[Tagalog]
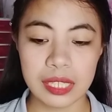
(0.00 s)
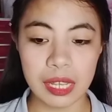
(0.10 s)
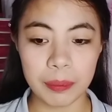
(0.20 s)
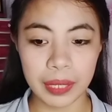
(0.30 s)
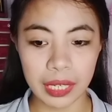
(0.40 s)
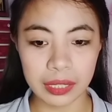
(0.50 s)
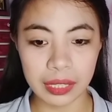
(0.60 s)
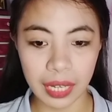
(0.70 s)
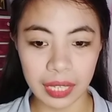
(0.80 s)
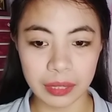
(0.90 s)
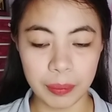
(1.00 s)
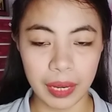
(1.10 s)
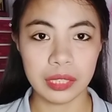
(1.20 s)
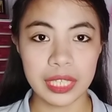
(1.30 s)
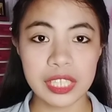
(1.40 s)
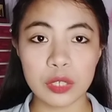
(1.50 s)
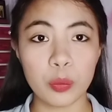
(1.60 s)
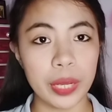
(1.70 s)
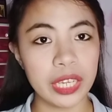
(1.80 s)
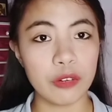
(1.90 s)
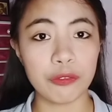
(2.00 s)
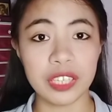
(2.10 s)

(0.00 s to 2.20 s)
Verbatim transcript: Sabi nga nila, di ba? It's a way of